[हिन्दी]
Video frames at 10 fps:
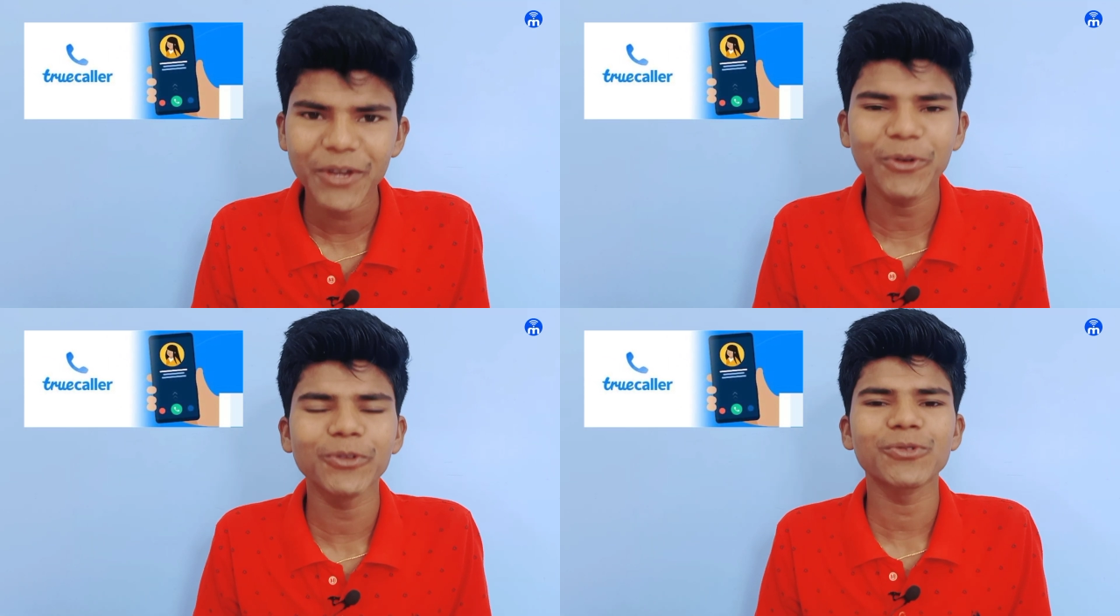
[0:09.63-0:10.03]

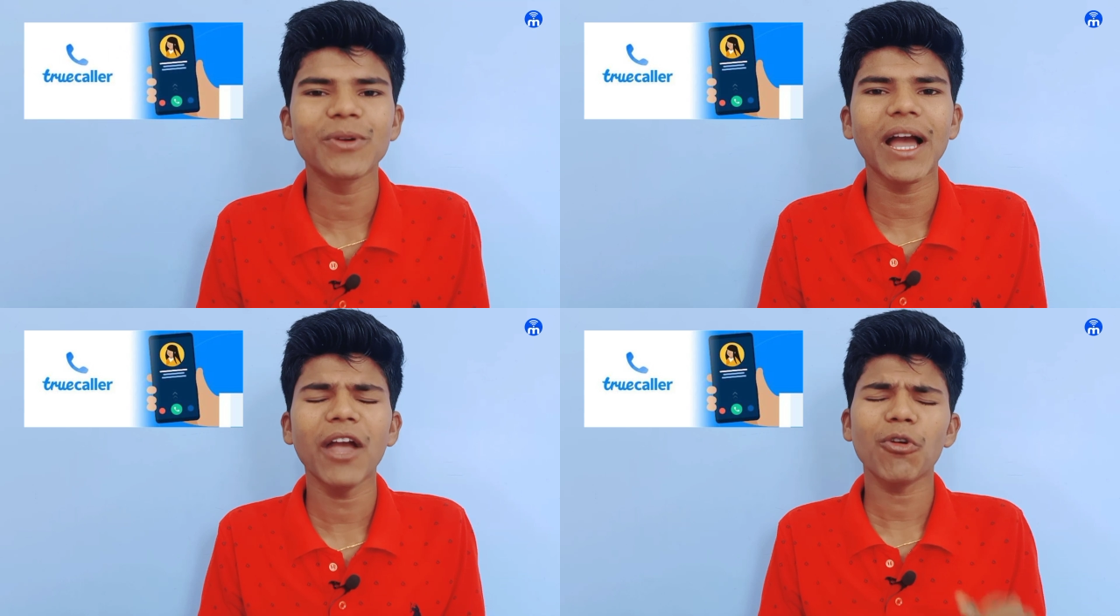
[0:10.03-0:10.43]
एक हो
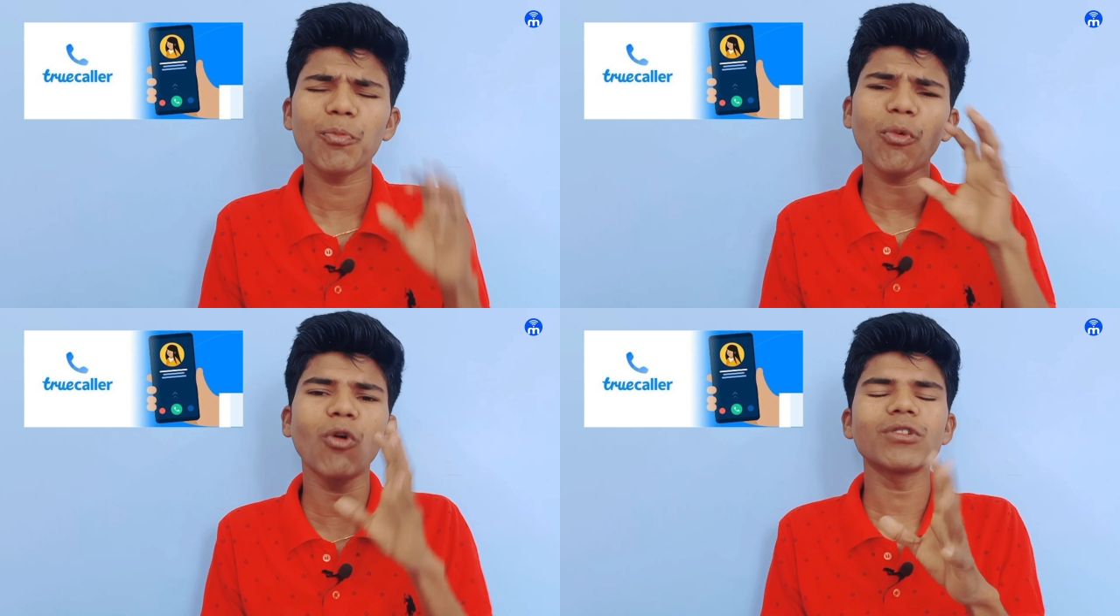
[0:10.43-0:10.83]
चुका है और
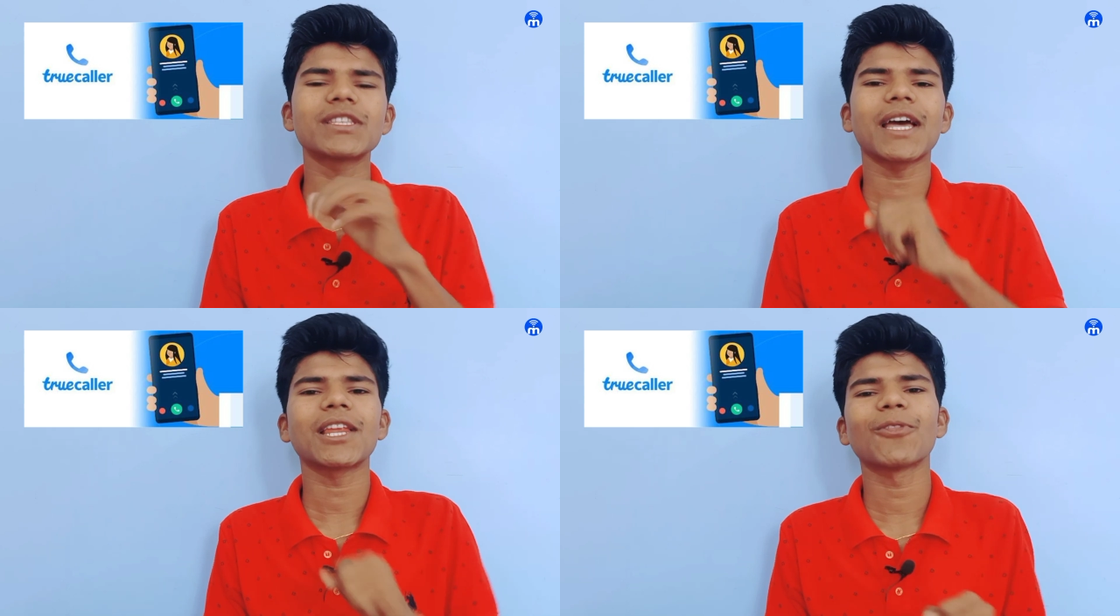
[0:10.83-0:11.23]

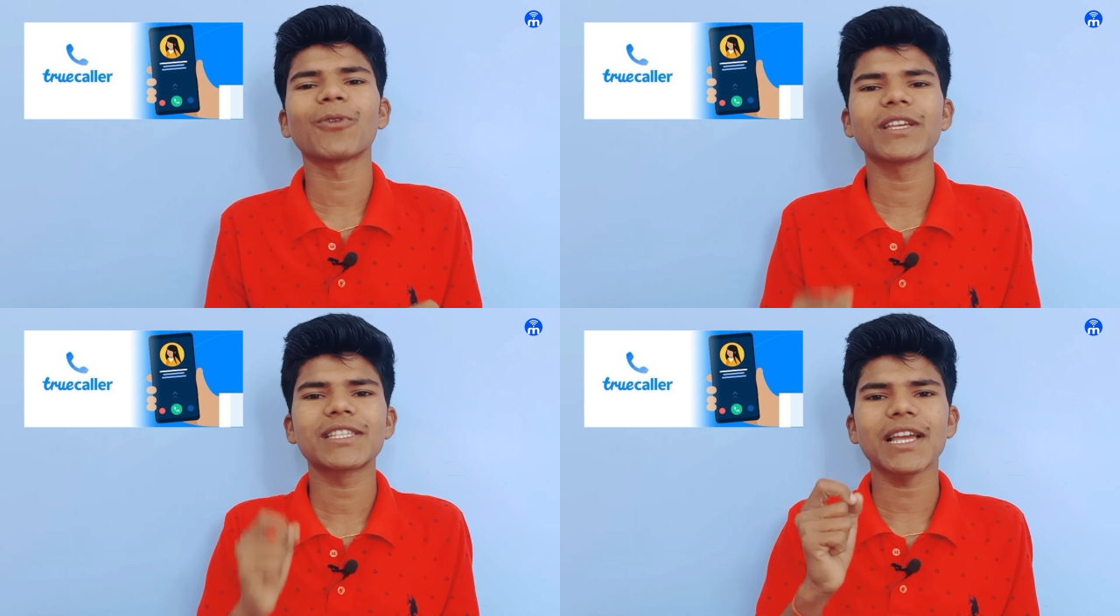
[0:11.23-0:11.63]
बहुत सारे
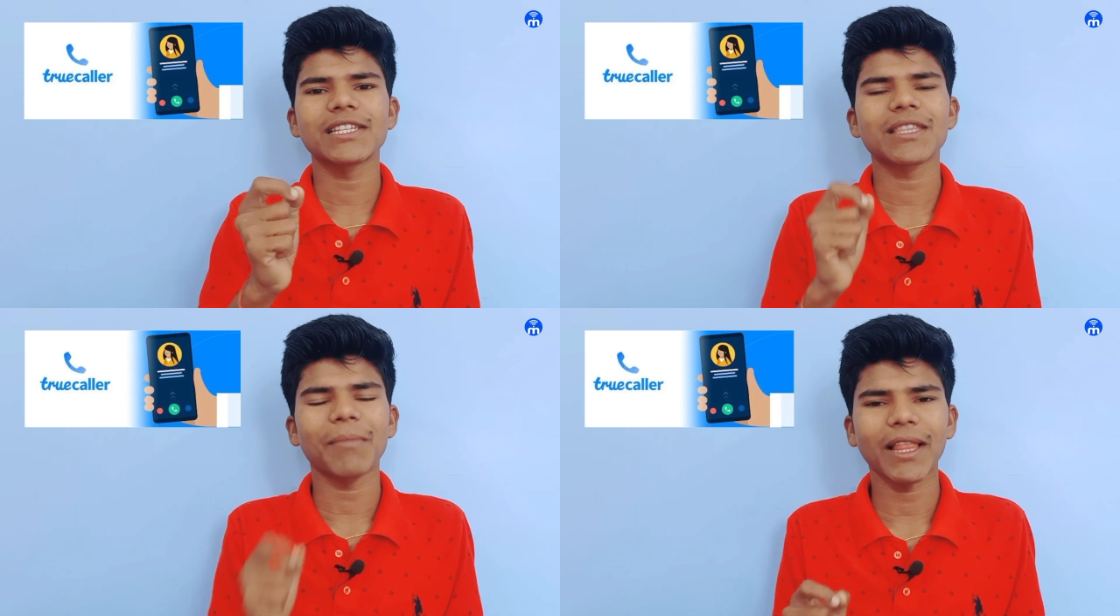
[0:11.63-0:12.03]
लोग इसका
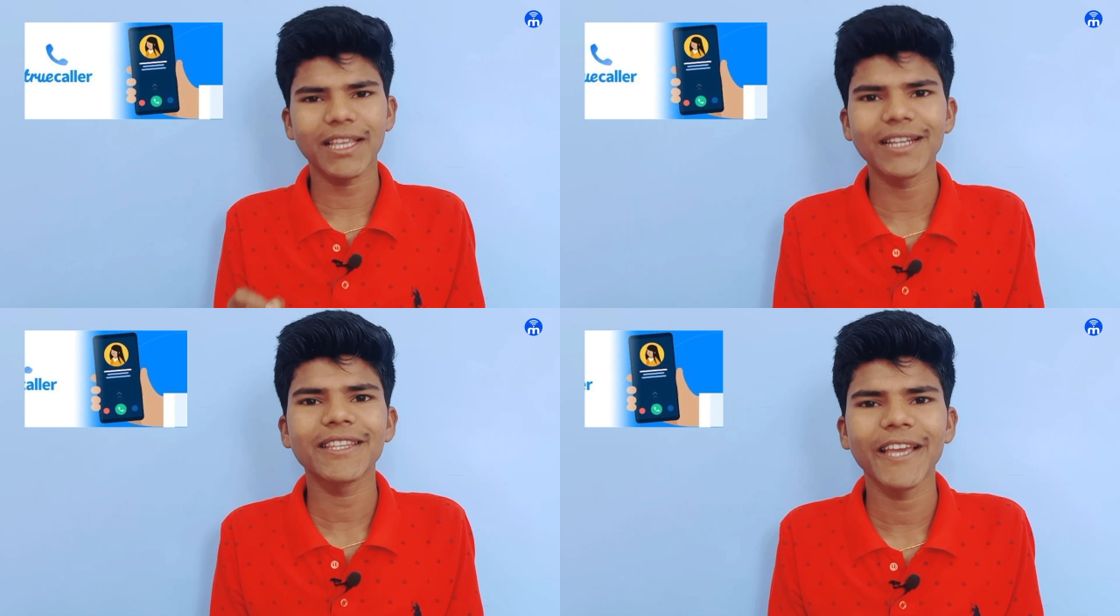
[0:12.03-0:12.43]

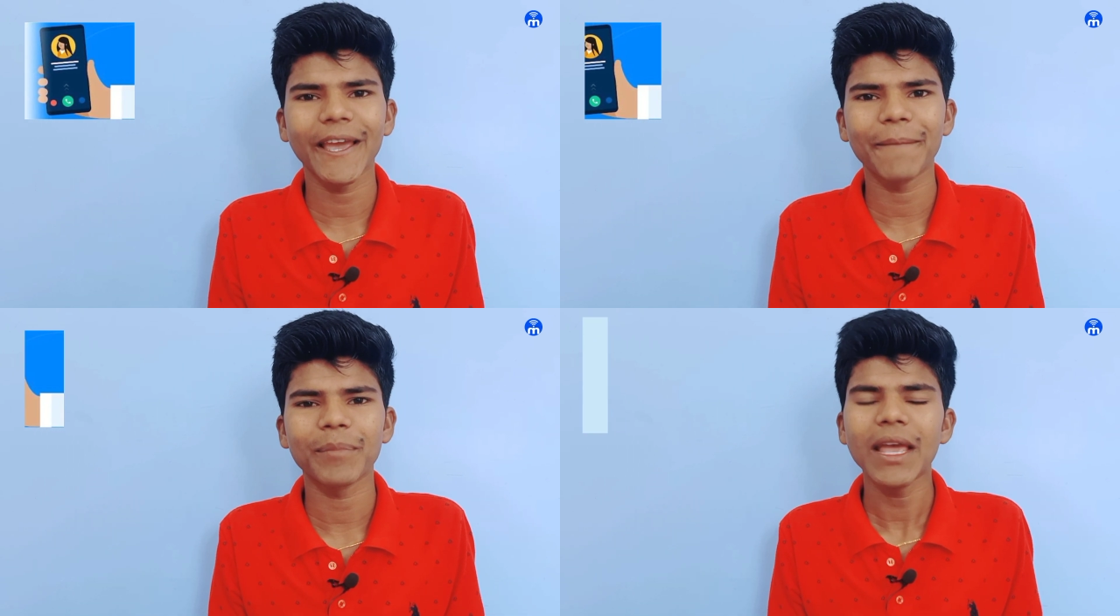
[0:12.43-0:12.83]
इस्तेमाल करते हैं